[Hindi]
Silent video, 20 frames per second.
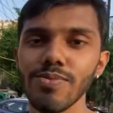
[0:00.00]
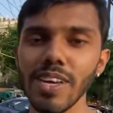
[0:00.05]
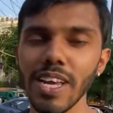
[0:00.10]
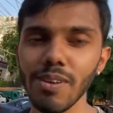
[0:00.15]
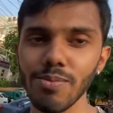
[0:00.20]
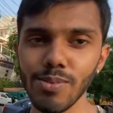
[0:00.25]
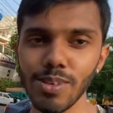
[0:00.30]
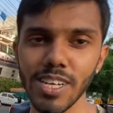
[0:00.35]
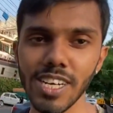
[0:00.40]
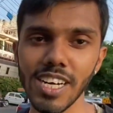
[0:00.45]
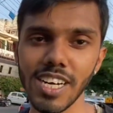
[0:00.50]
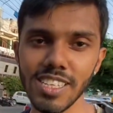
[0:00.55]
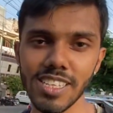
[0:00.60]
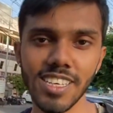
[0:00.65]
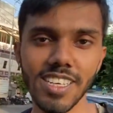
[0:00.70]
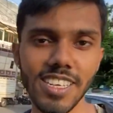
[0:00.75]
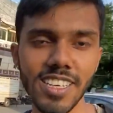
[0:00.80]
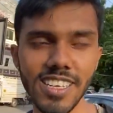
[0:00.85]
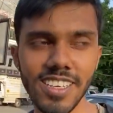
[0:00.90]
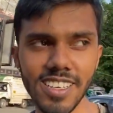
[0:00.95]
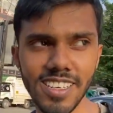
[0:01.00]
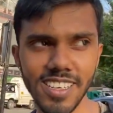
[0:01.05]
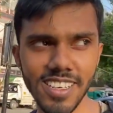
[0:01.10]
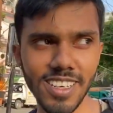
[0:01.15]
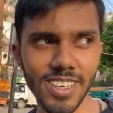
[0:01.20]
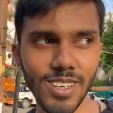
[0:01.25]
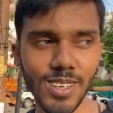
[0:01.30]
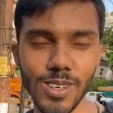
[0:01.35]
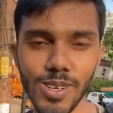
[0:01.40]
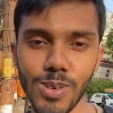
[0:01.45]
बेलपूरी खाते
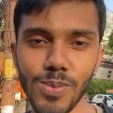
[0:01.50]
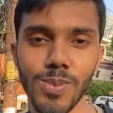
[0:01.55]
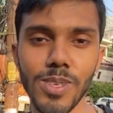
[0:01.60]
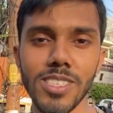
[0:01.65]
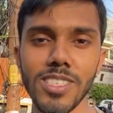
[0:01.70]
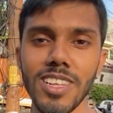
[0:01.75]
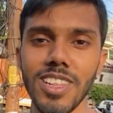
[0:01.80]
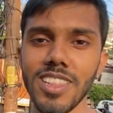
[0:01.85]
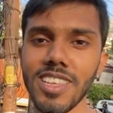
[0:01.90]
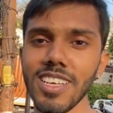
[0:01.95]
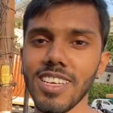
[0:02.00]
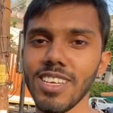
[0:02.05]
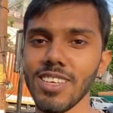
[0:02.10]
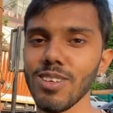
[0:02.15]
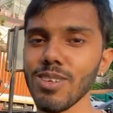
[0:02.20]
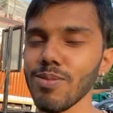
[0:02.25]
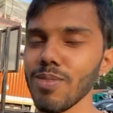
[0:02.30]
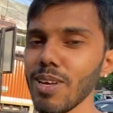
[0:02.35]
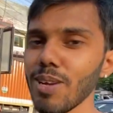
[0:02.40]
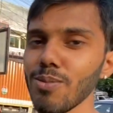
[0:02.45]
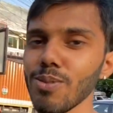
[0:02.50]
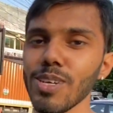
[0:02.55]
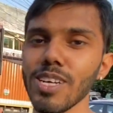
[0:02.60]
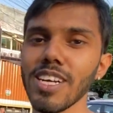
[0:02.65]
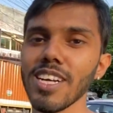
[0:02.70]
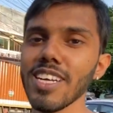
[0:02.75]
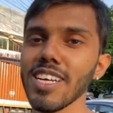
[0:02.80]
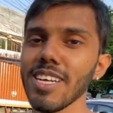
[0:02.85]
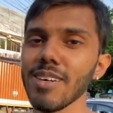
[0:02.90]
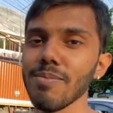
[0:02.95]
हैं और फिर चलते हैं क्योंकि बेलपुरी
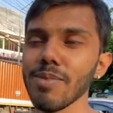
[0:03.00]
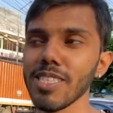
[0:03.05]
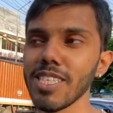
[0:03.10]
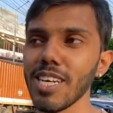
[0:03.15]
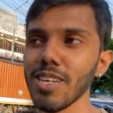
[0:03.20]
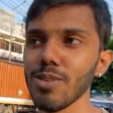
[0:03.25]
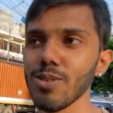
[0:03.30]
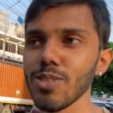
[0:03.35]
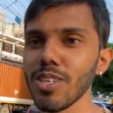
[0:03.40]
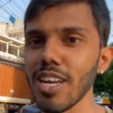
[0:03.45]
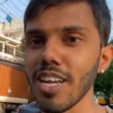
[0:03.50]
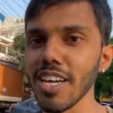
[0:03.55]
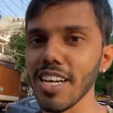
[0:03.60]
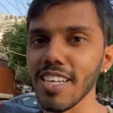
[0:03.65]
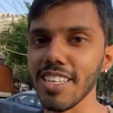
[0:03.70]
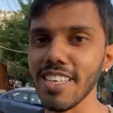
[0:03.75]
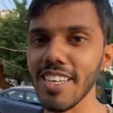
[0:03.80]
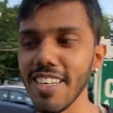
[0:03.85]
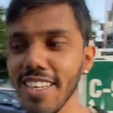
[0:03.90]
खाने का मज़ा ही कुछ अलग आता